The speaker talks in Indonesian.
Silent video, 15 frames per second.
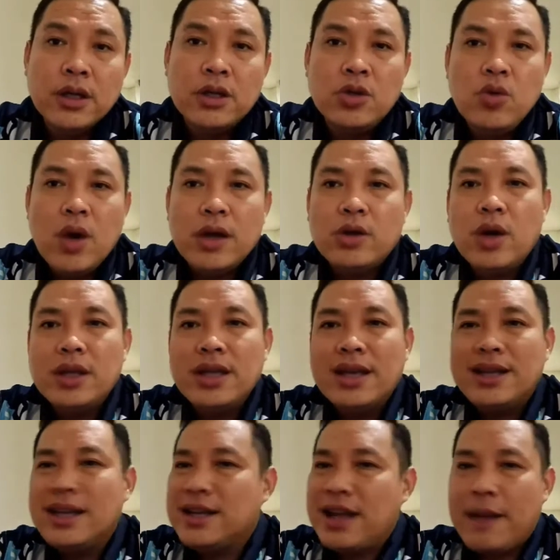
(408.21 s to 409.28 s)
Dua-duanya
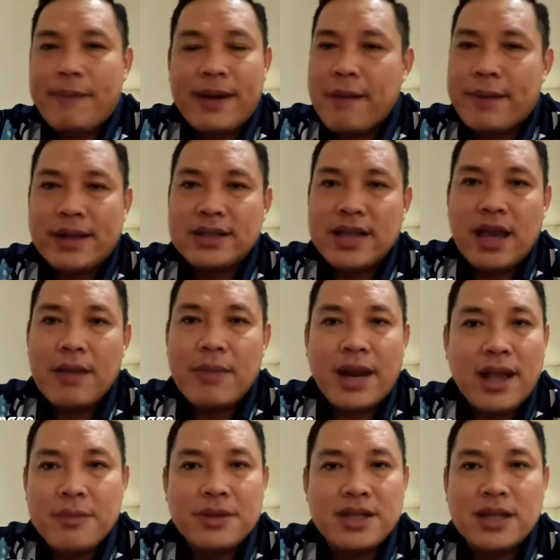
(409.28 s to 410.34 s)
tidak pernah percaya
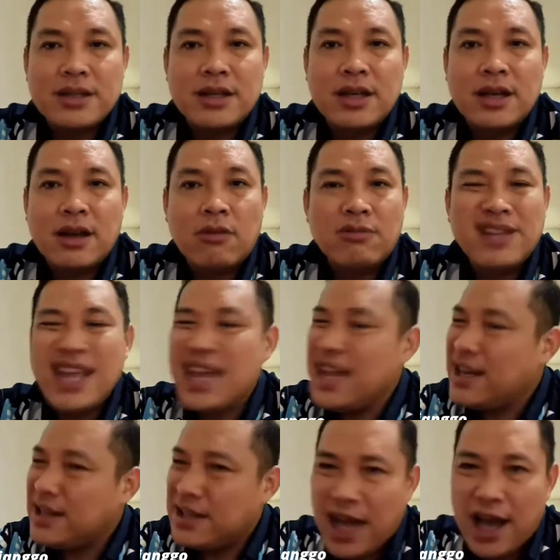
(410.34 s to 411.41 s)
mereka bisa jadi keren.
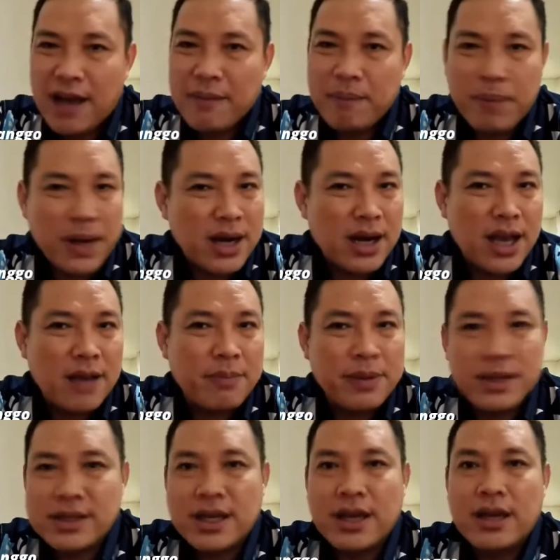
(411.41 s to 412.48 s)
Tidak pernah
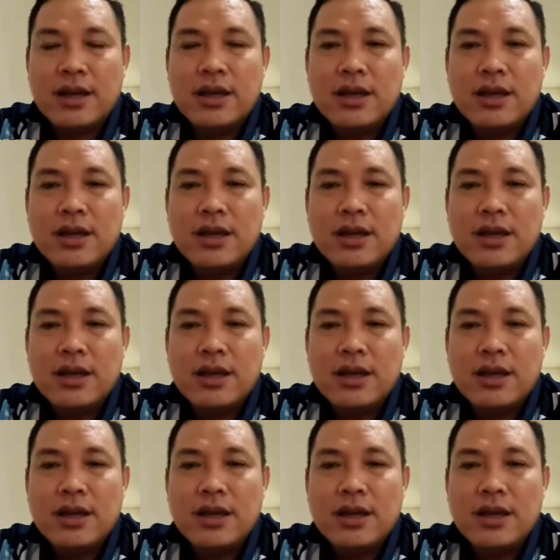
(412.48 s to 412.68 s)
percaya.